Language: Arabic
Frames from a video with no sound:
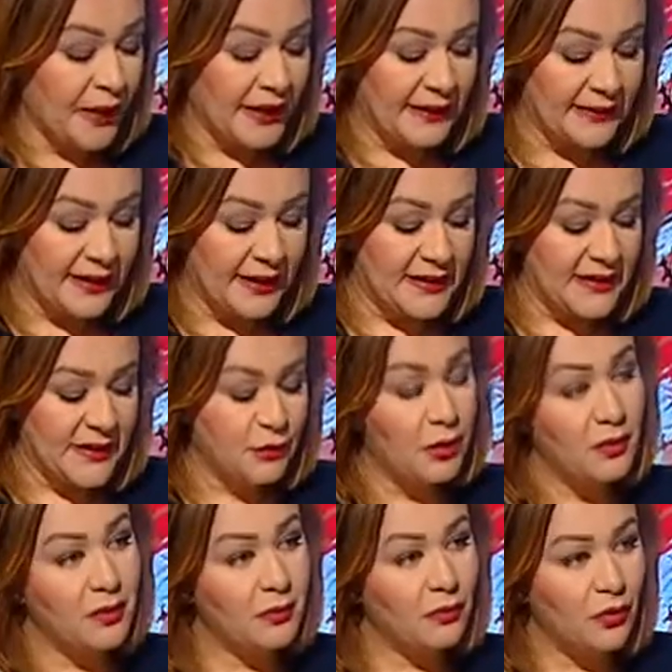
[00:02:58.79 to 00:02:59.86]
الدراسي
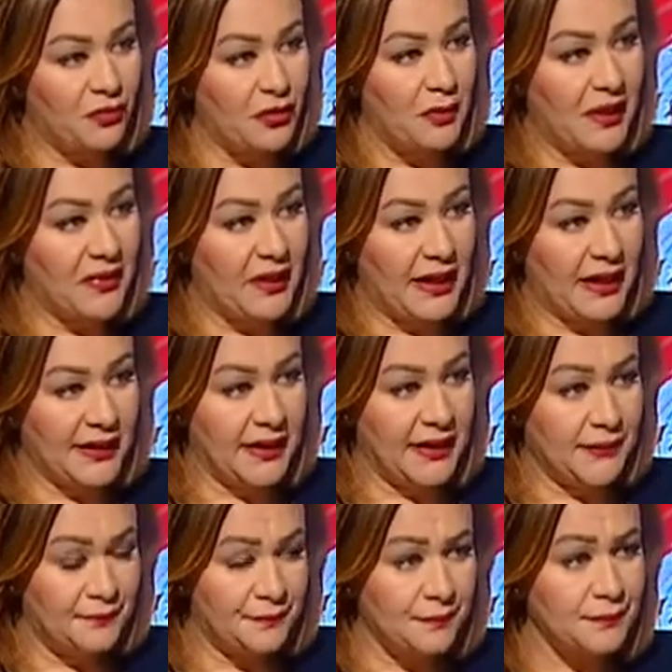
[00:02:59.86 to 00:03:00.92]
وفي بعض الأحيان